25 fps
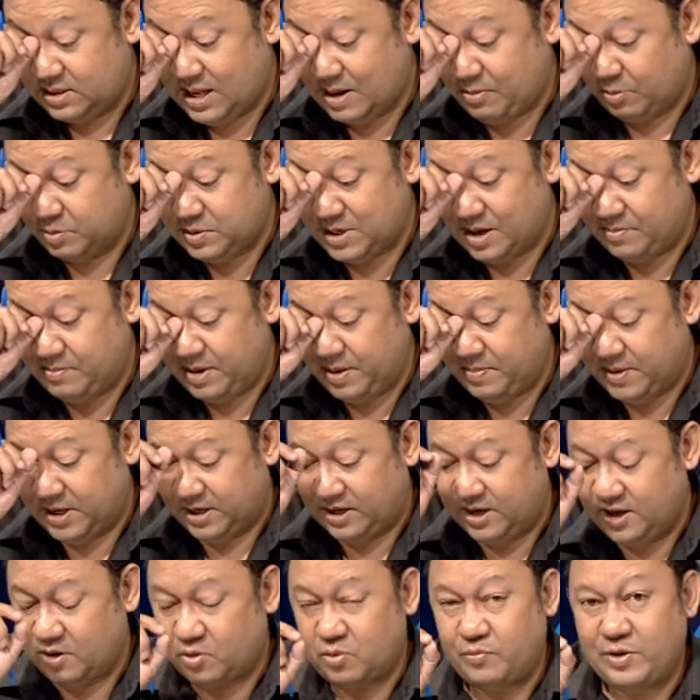้าผมจำไม่ผิด
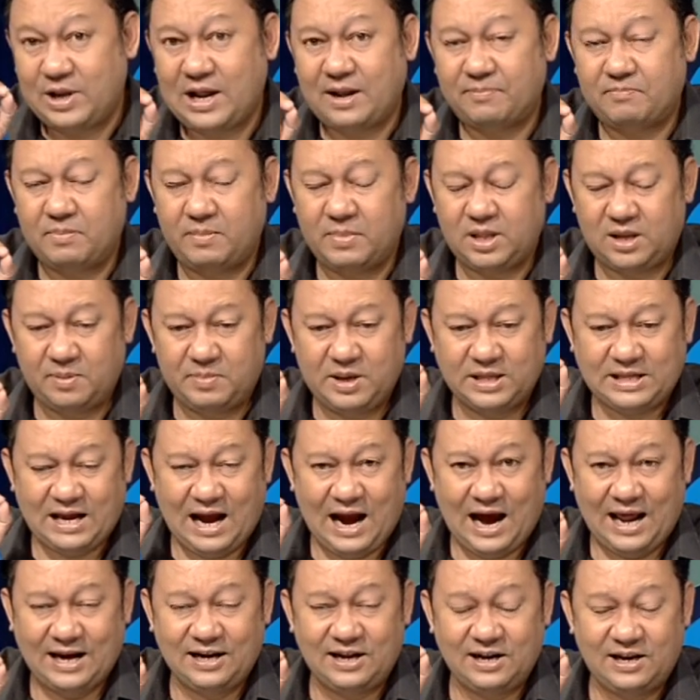เนี่ยคุณพิรัตมันจะมี
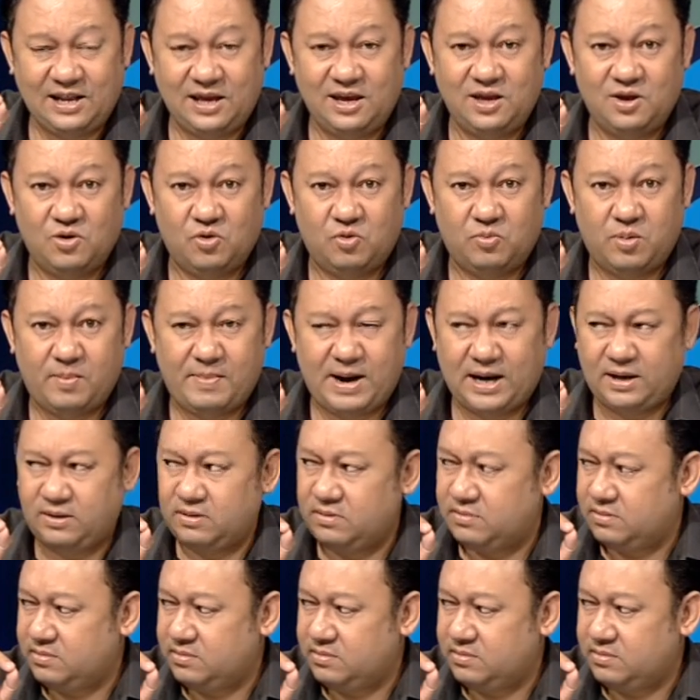ฐานคดีอยู่ประมาณ